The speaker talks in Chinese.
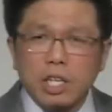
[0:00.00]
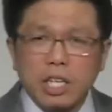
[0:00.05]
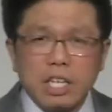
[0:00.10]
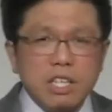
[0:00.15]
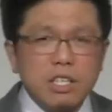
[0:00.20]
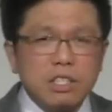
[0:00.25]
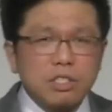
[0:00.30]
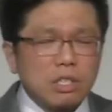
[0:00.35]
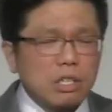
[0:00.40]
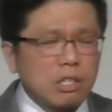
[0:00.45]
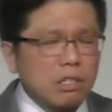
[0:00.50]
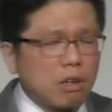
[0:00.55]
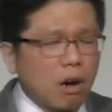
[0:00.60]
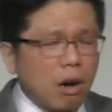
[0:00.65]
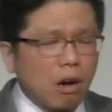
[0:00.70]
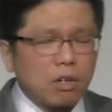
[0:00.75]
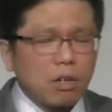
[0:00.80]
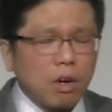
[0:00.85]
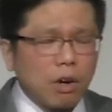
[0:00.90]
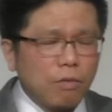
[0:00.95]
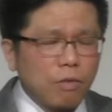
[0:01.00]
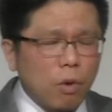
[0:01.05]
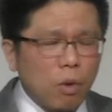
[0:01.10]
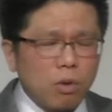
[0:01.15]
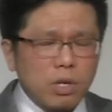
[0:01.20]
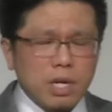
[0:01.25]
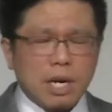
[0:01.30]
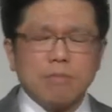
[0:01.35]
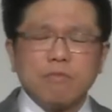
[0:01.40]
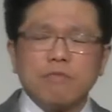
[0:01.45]
对上帝的这些
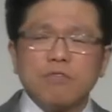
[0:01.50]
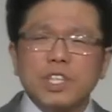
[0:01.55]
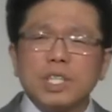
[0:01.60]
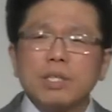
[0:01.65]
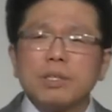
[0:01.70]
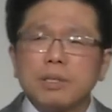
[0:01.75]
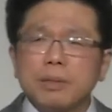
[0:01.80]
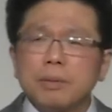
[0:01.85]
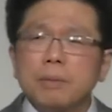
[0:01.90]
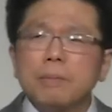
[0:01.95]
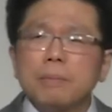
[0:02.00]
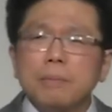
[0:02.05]
知识，